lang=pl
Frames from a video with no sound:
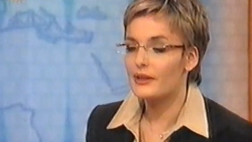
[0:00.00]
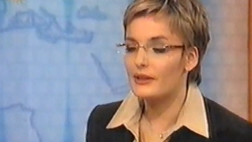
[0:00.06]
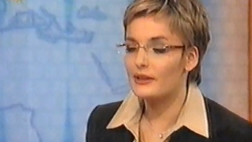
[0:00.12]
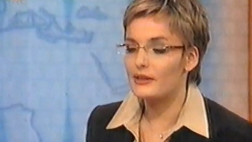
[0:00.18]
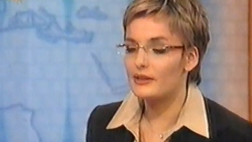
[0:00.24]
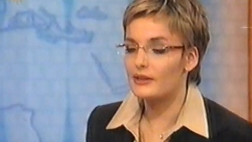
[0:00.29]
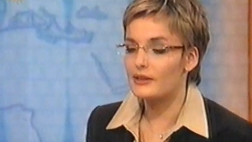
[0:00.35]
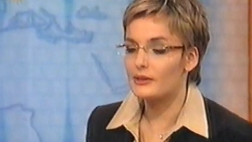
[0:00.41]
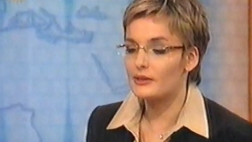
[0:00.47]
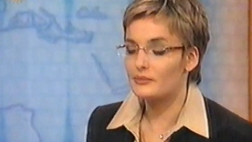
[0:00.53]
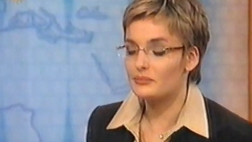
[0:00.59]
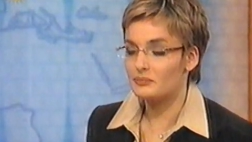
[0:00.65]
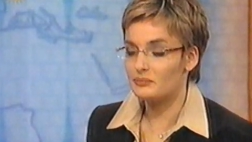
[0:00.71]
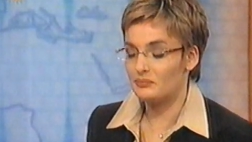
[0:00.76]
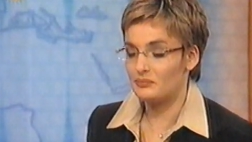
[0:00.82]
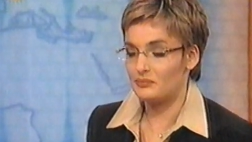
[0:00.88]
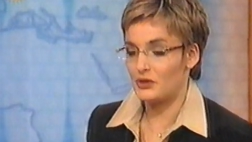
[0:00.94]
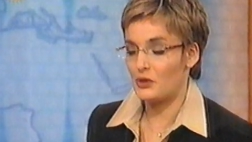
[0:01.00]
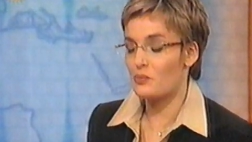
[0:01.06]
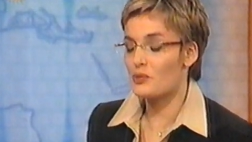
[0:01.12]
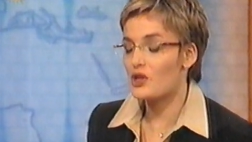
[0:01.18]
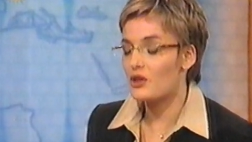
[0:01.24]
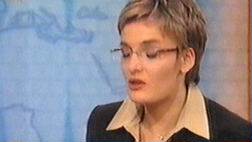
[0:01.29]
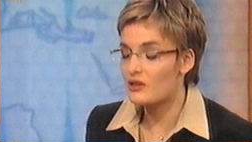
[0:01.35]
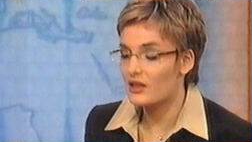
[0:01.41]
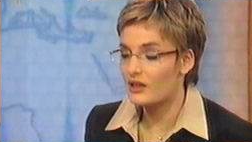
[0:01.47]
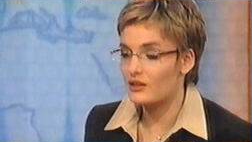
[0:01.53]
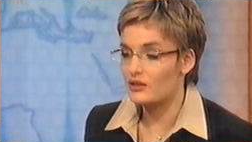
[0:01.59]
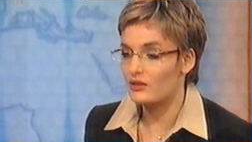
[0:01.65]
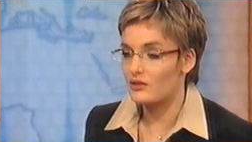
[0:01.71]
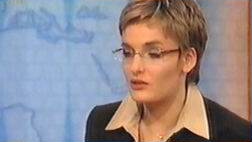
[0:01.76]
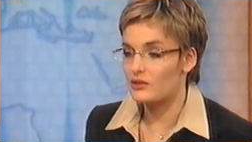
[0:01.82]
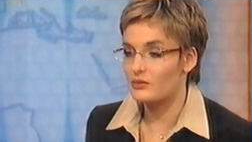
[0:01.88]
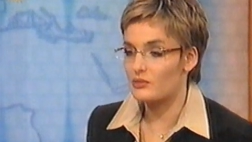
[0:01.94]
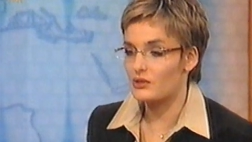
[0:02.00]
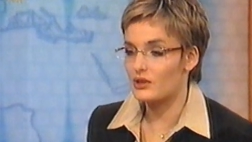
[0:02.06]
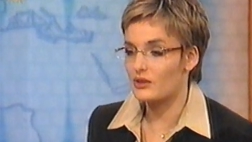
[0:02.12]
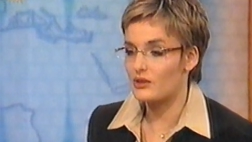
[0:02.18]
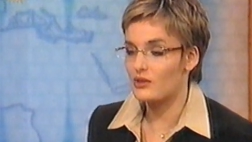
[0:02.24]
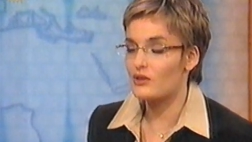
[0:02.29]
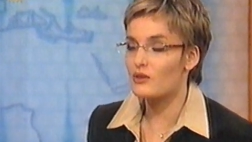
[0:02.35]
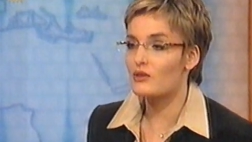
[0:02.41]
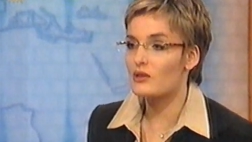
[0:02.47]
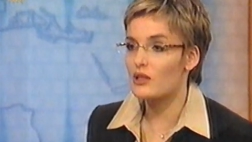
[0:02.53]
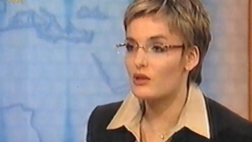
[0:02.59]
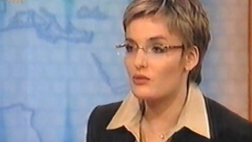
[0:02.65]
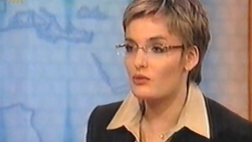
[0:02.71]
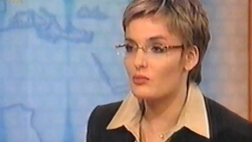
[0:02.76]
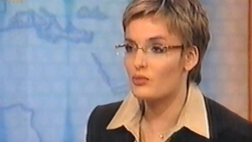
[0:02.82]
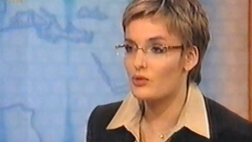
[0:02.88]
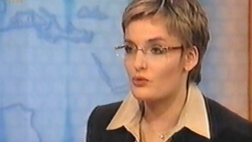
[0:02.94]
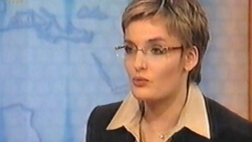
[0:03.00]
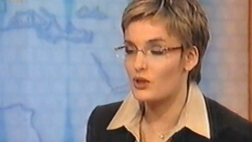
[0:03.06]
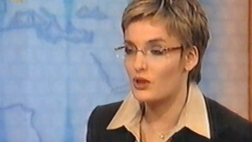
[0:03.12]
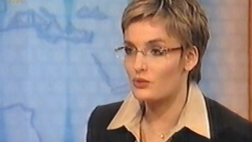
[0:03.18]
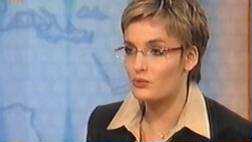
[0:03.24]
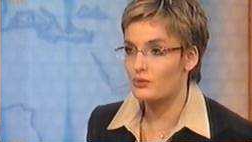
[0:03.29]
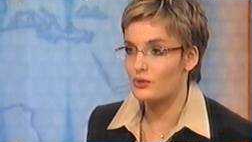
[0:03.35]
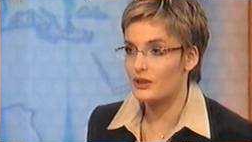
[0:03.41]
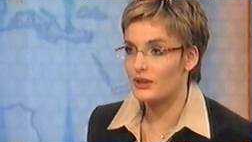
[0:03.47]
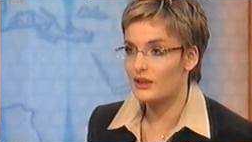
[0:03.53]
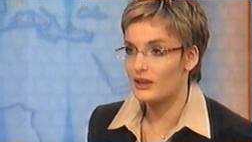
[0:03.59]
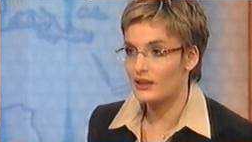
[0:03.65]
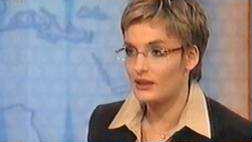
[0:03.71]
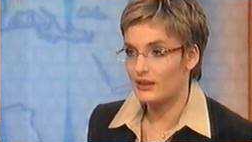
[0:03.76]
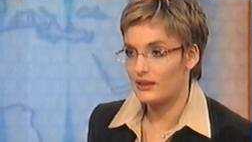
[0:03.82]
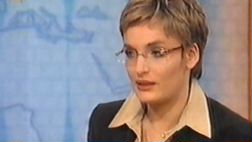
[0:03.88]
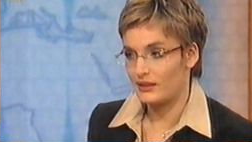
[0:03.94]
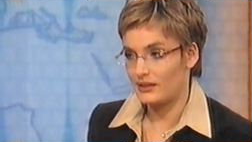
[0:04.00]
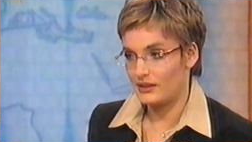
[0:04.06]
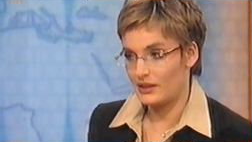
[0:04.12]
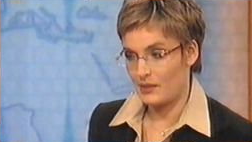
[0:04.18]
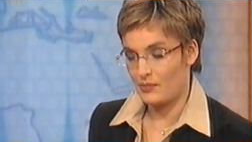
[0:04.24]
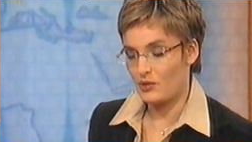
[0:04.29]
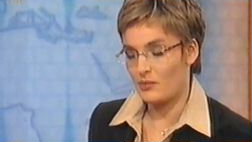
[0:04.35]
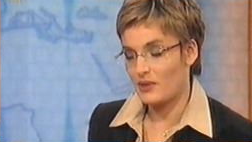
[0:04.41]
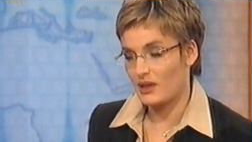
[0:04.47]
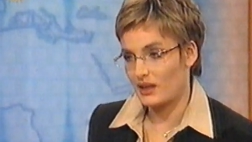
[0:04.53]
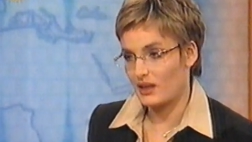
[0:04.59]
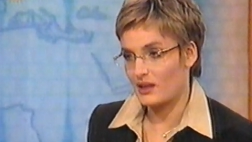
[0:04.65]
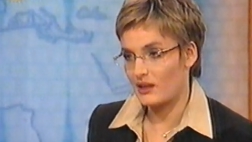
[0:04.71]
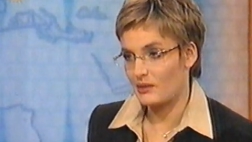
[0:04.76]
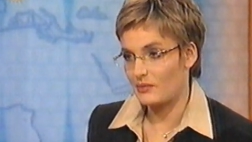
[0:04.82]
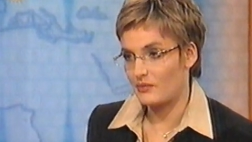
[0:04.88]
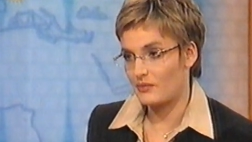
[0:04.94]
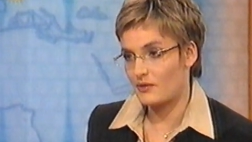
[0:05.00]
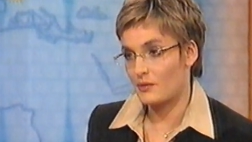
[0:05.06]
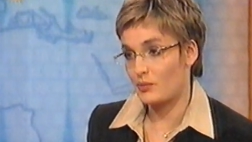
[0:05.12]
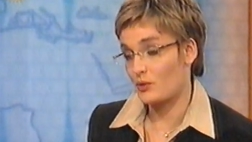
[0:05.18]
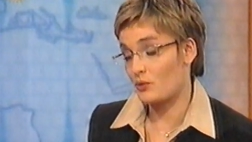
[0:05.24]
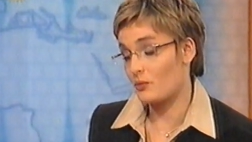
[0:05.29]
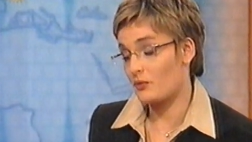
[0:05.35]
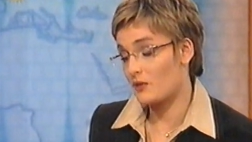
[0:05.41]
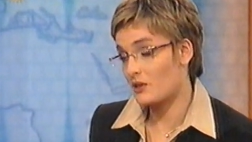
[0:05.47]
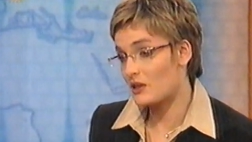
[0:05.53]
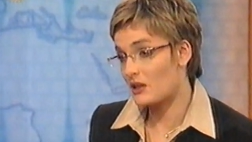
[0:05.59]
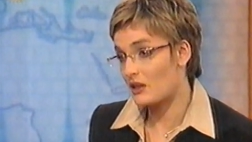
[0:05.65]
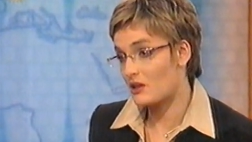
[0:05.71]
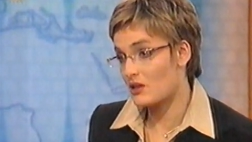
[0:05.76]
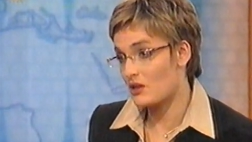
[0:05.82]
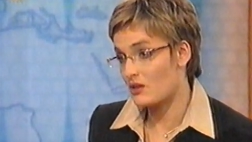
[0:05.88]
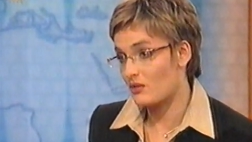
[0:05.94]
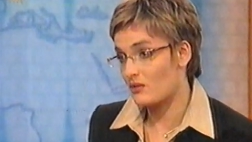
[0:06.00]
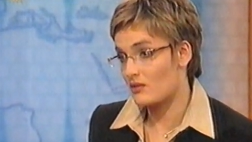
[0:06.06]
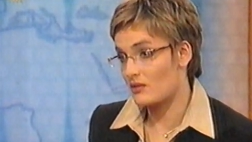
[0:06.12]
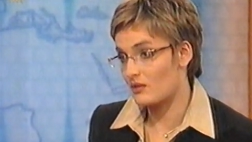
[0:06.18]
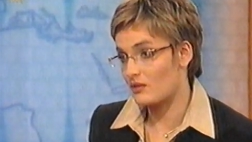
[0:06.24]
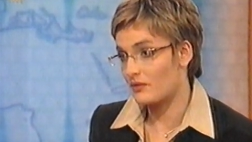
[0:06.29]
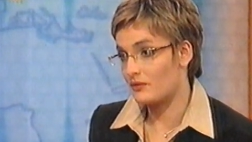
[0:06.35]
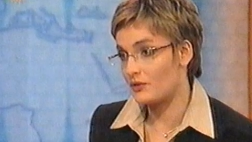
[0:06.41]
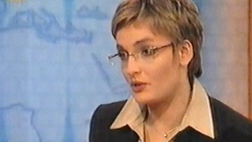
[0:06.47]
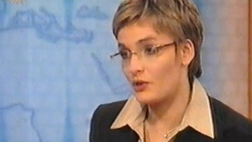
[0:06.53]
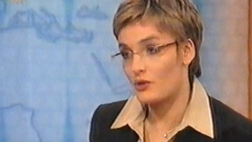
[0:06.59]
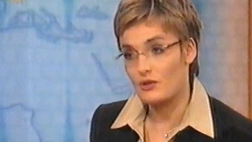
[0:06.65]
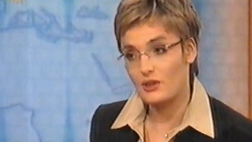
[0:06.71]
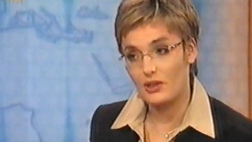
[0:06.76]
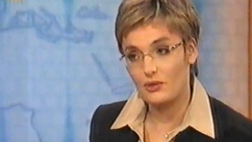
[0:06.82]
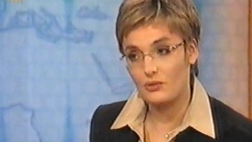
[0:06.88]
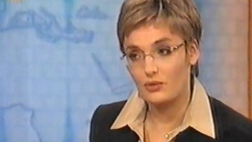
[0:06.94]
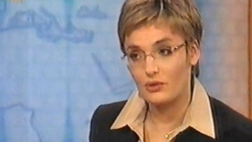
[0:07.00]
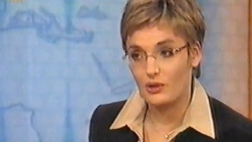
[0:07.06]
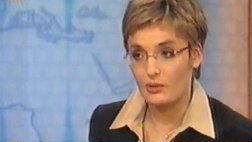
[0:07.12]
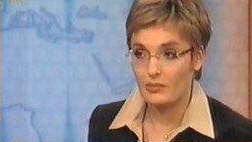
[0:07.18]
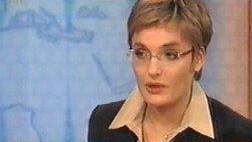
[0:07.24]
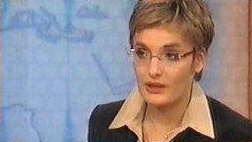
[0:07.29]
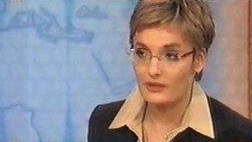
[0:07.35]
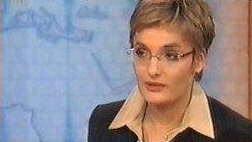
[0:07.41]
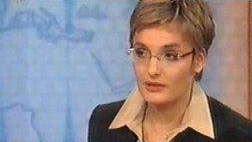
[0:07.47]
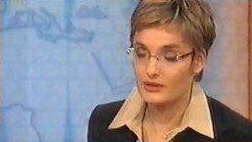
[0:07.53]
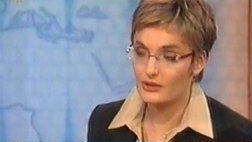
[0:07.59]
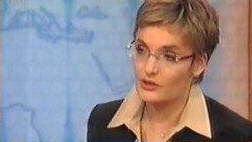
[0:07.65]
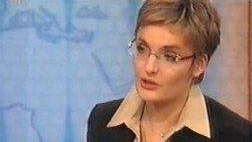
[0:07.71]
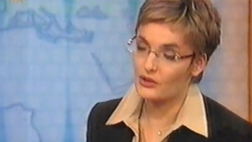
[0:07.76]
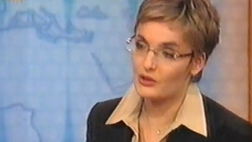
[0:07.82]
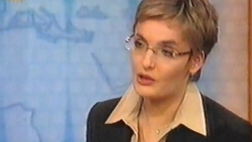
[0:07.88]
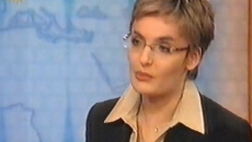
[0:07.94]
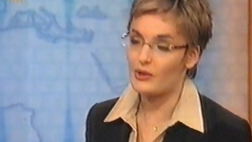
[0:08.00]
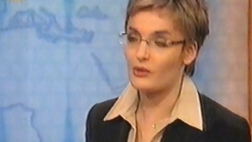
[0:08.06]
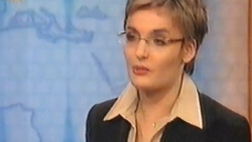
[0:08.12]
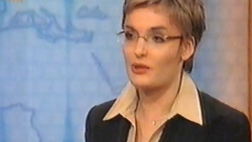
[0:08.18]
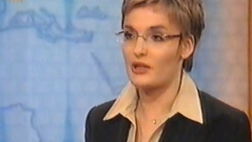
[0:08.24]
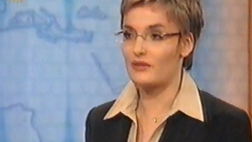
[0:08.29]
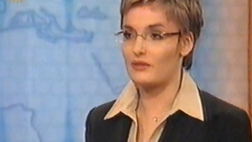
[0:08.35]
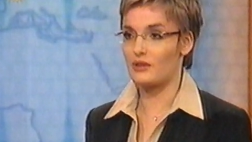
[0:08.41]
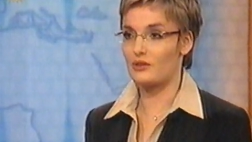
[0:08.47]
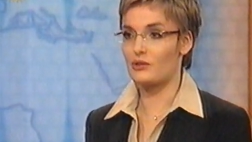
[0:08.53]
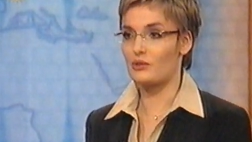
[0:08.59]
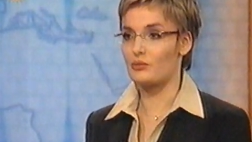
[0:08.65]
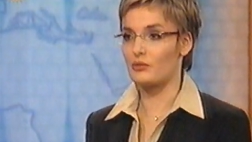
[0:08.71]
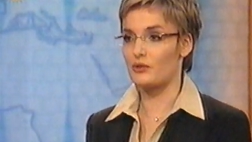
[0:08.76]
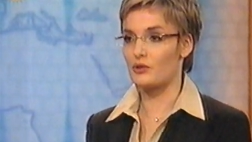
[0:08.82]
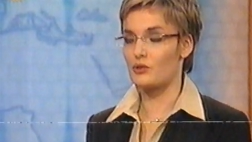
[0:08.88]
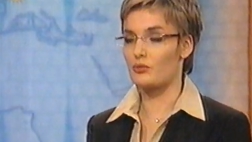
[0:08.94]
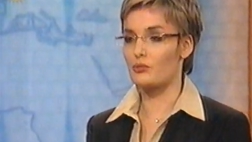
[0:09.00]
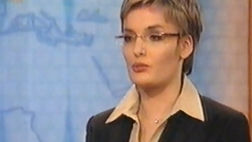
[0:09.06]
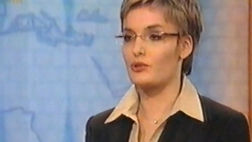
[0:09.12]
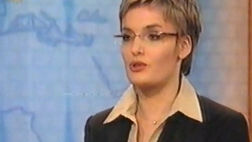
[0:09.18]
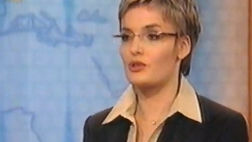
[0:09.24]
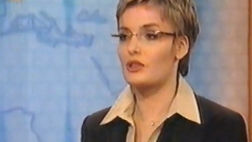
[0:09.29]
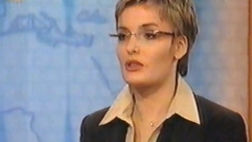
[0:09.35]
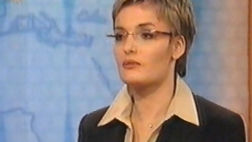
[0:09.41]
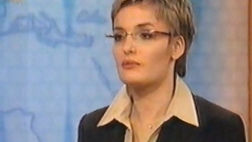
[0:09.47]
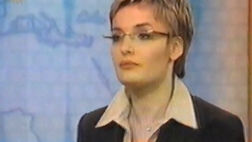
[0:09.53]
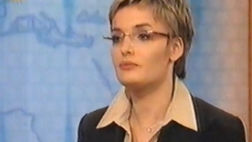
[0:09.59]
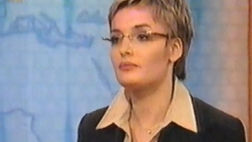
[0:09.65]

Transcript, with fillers: e, są przekonani o tym, że to, co dostają od prokuratury, nie pomaga im w sposób wystarczający w dochodzeniu do tej prawdy, to co, nie mają prawa o tym mówić publicznie?